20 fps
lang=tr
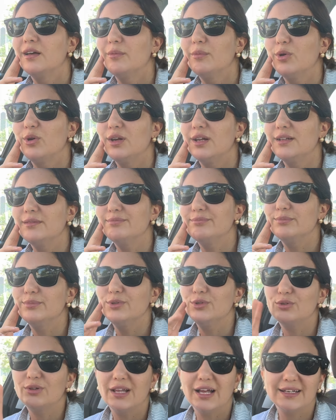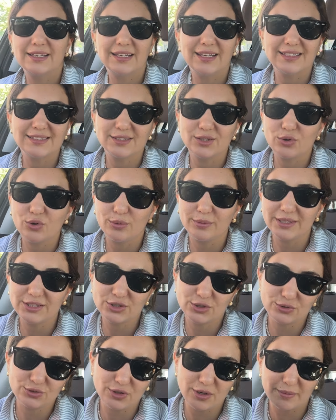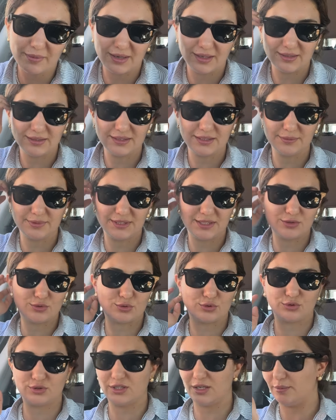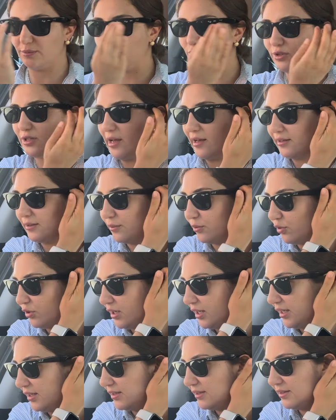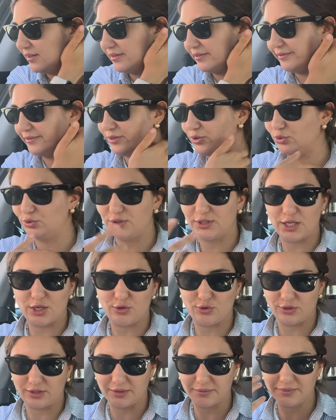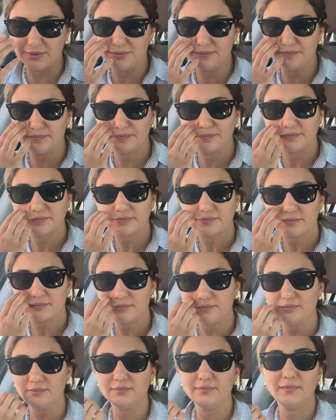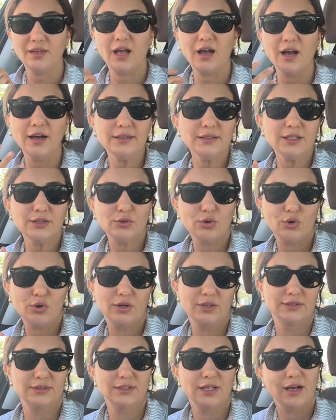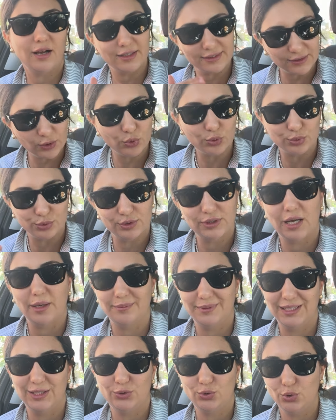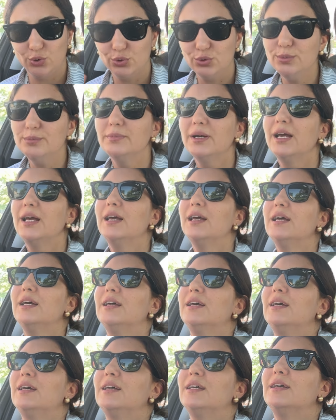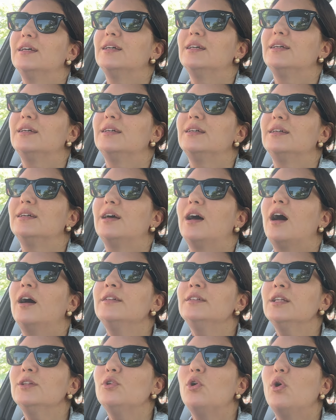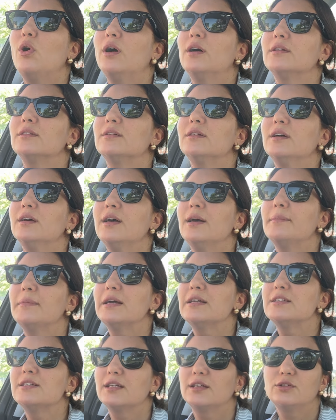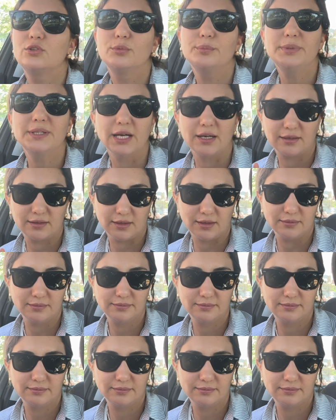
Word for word: Böyle büyüklerde destek olmaya çalışıyor ama kimse susturamıyor. Daha da böyle yükseliyor gibi. Anne de o anda anne olduğunu tahmin ediyorum. Ee, anne de o anda hemen şey diyor. Bir dakika.